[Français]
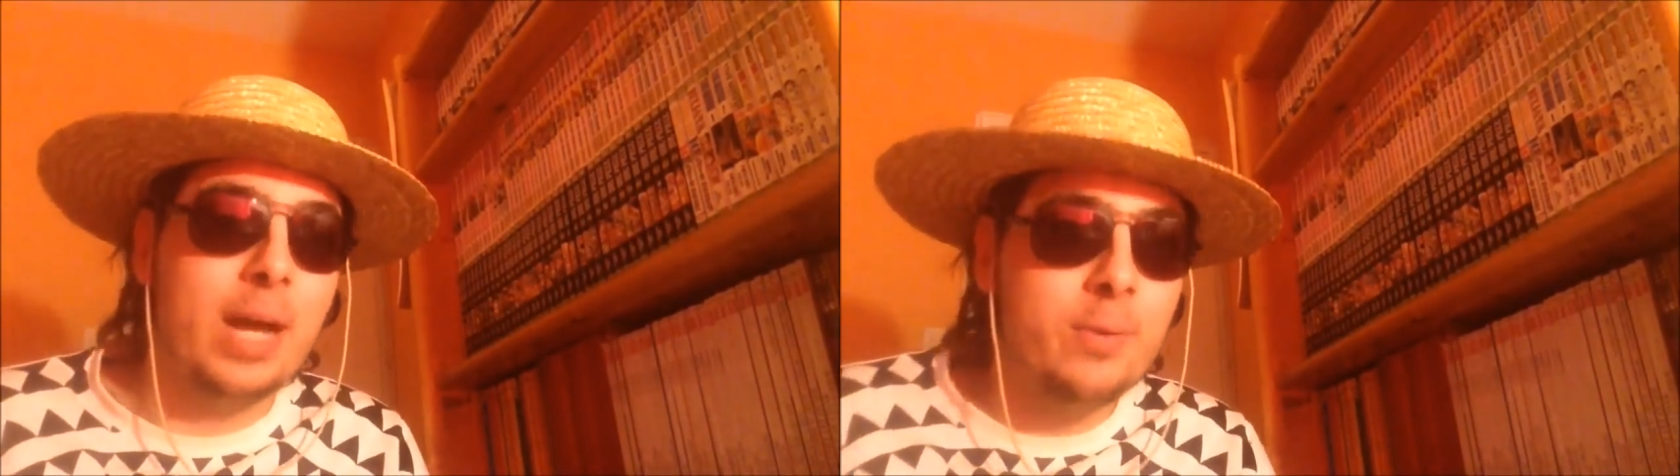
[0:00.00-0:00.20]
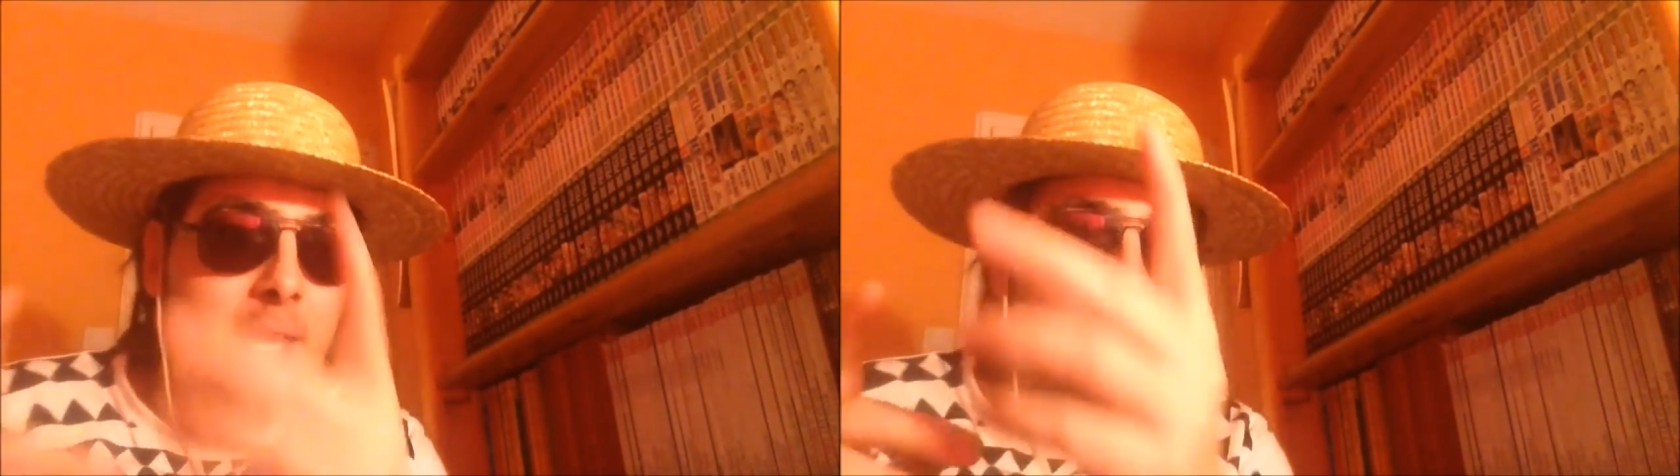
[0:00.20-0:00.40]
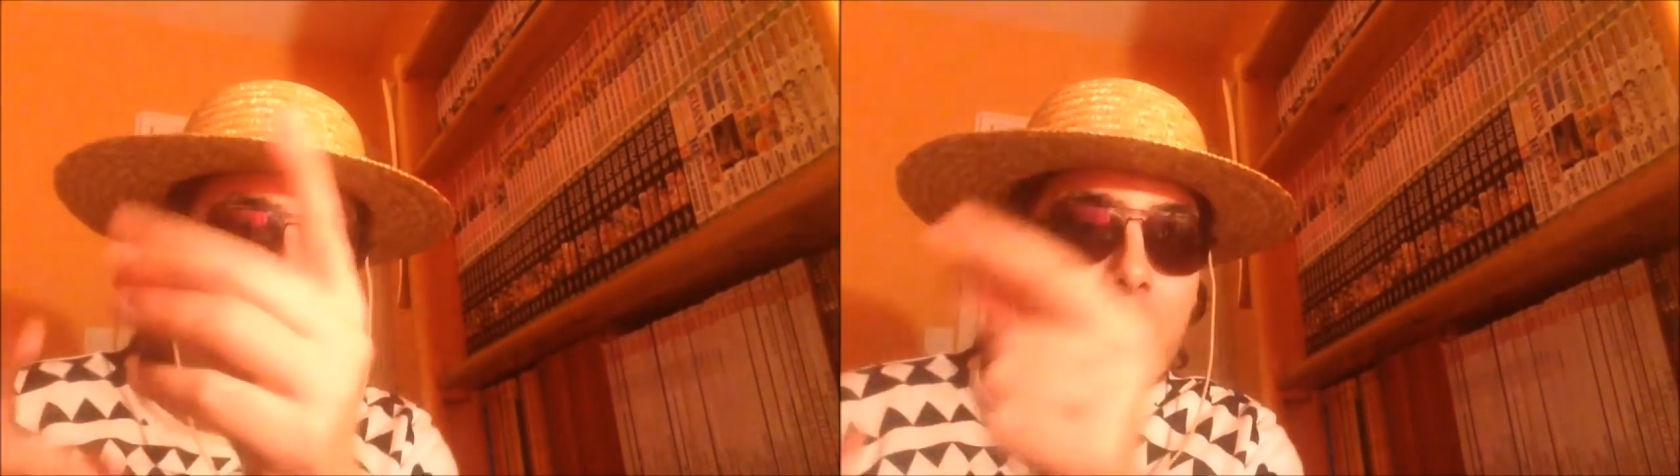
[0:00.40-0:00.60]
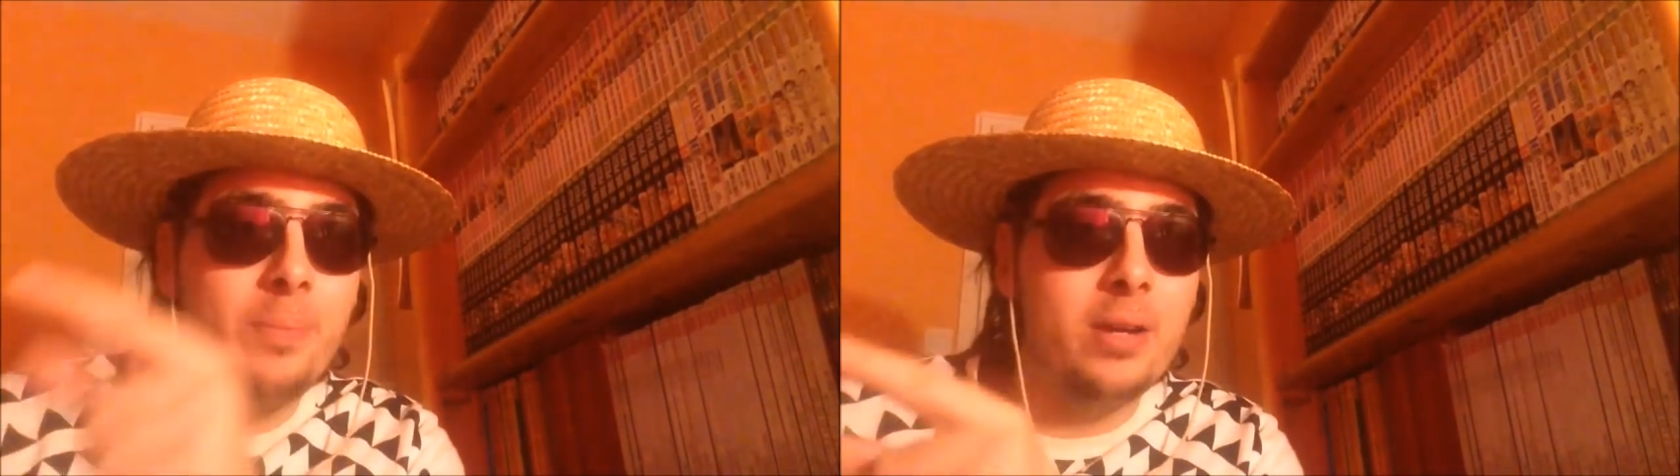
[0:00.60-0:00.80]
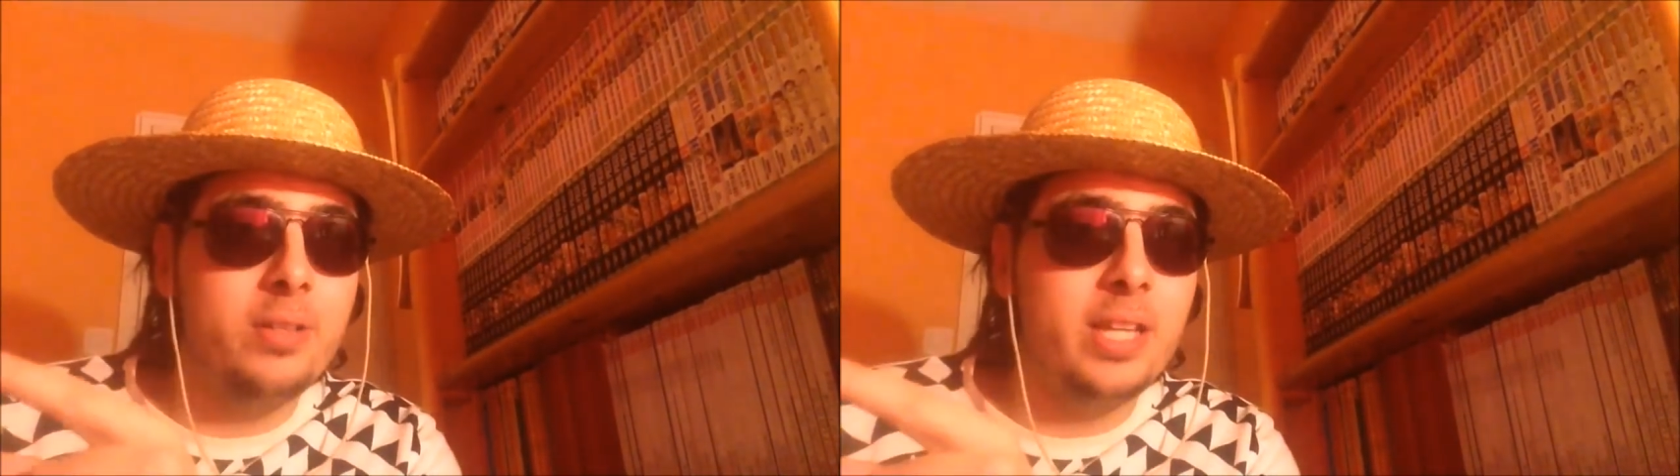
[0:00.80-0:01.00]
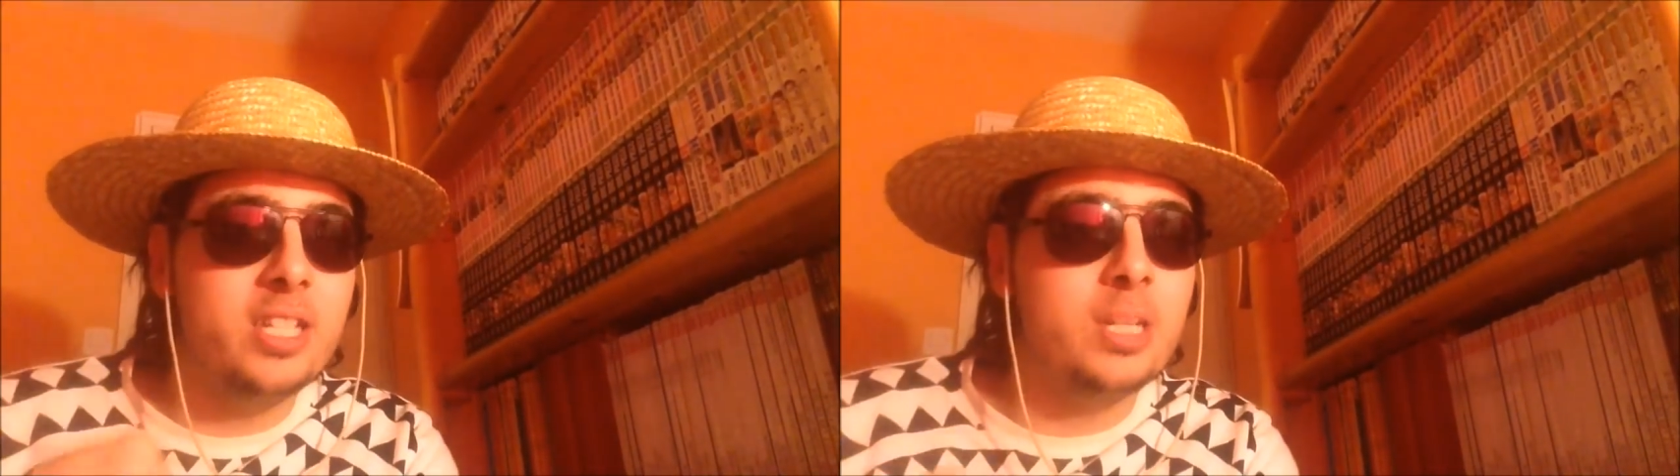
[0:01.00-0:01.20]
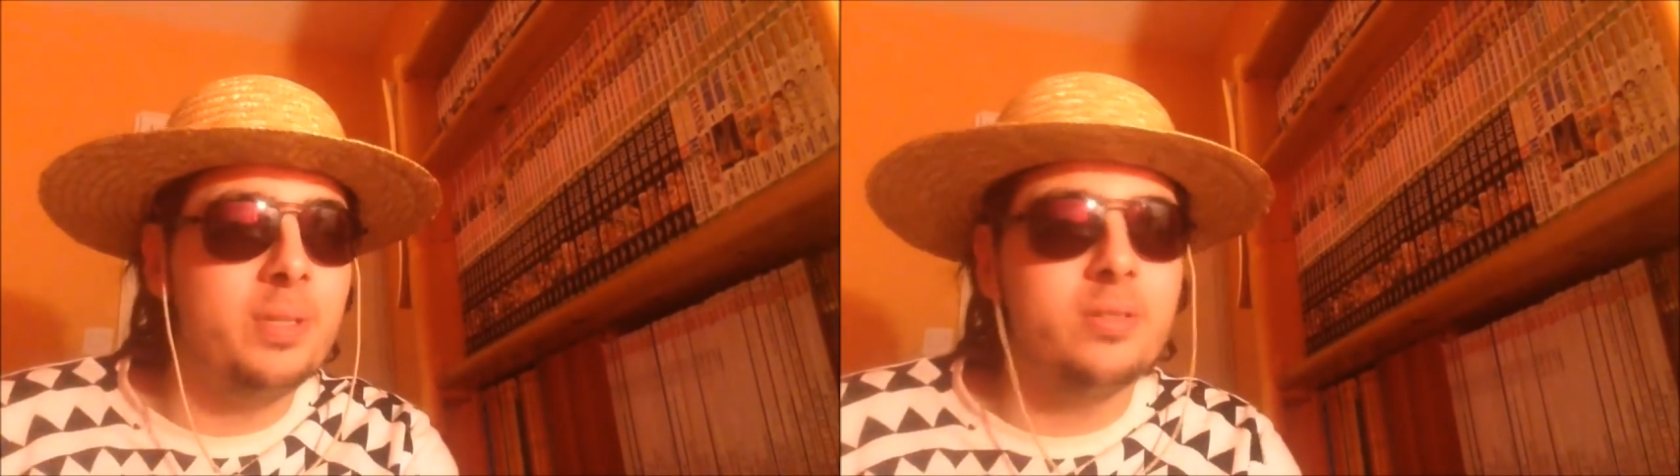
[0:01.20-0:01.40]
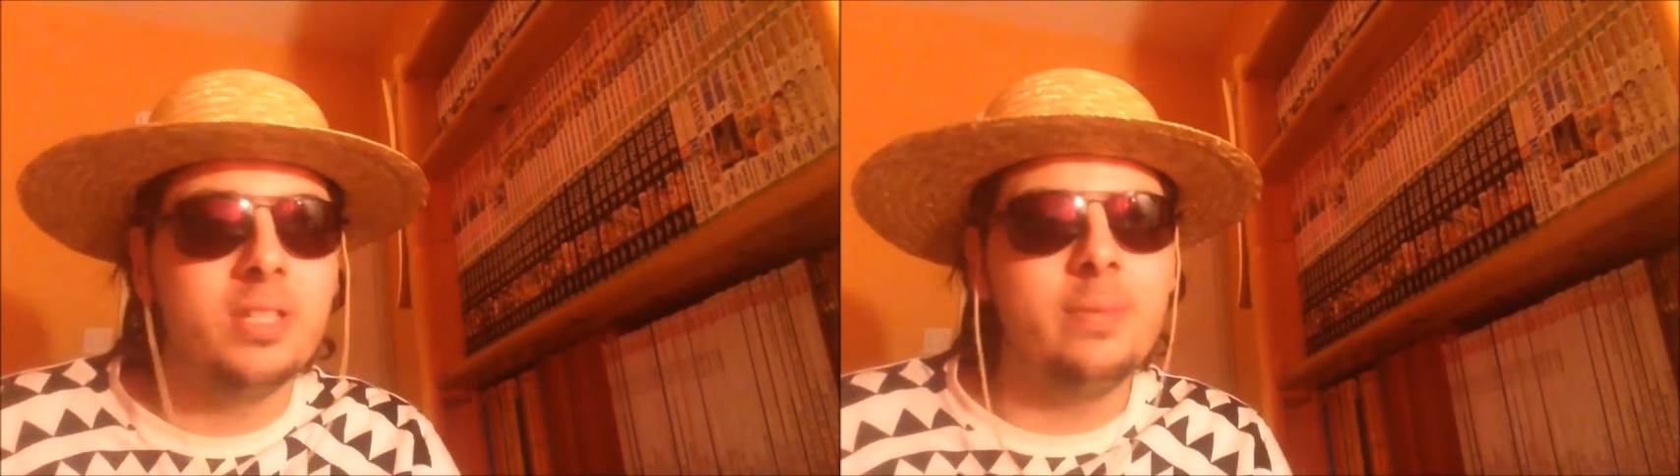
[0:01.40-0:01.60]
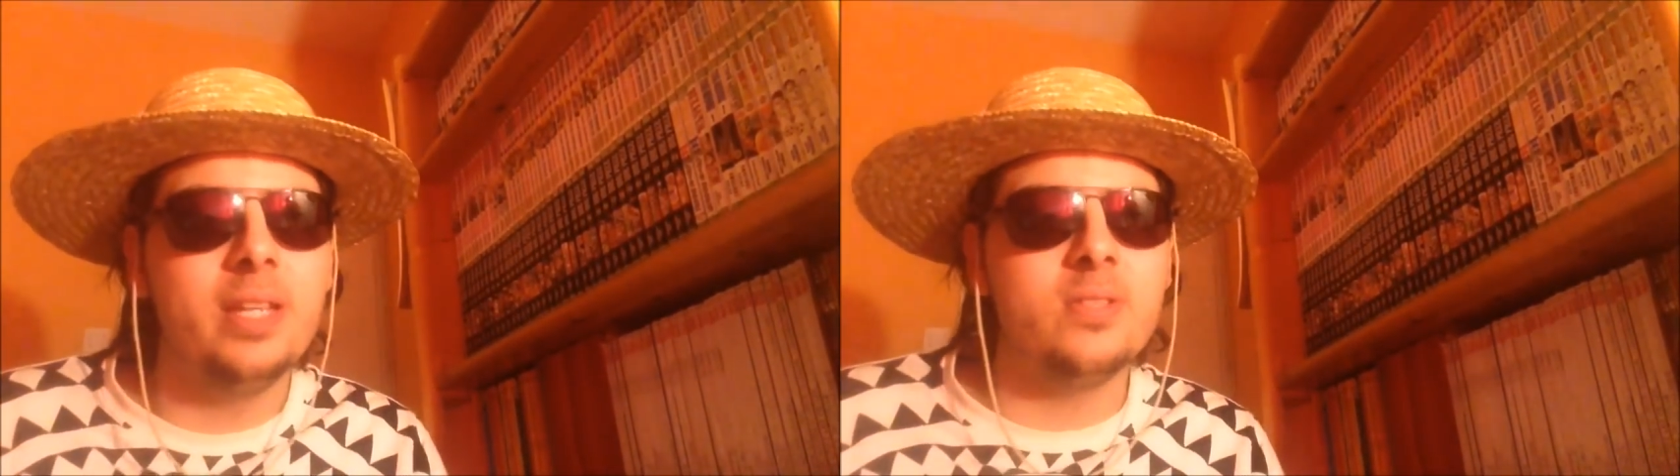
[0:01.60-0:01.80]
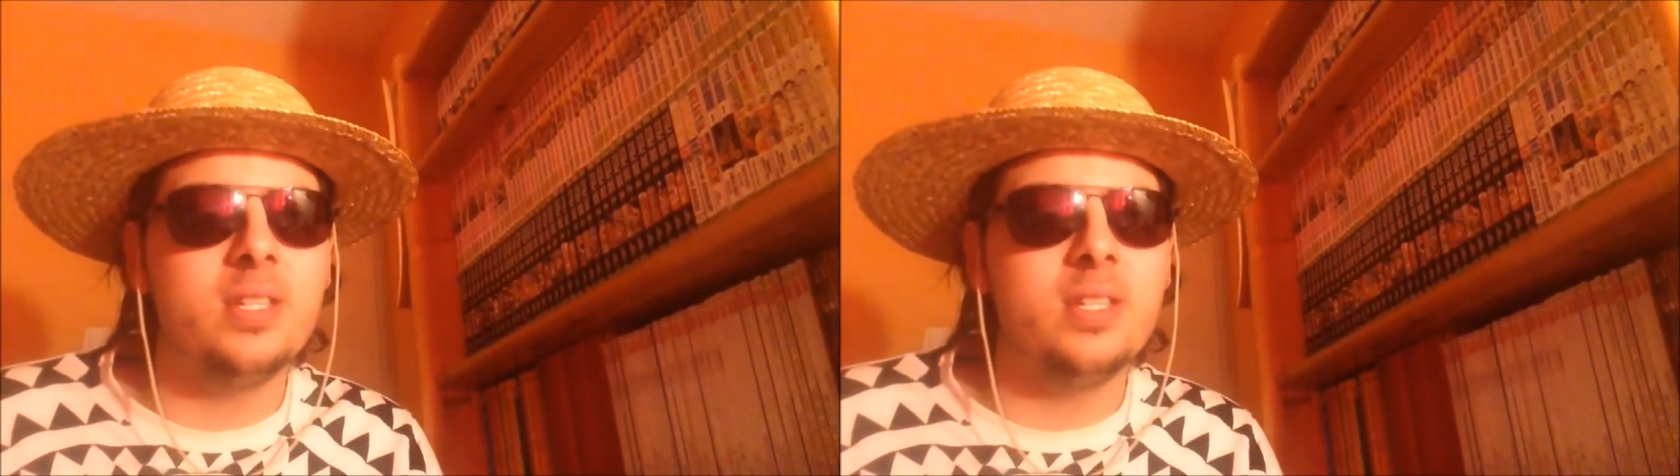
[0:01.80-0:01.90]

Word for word: Ah oui, et n'oubliez pas, le dernier chapitre de DBS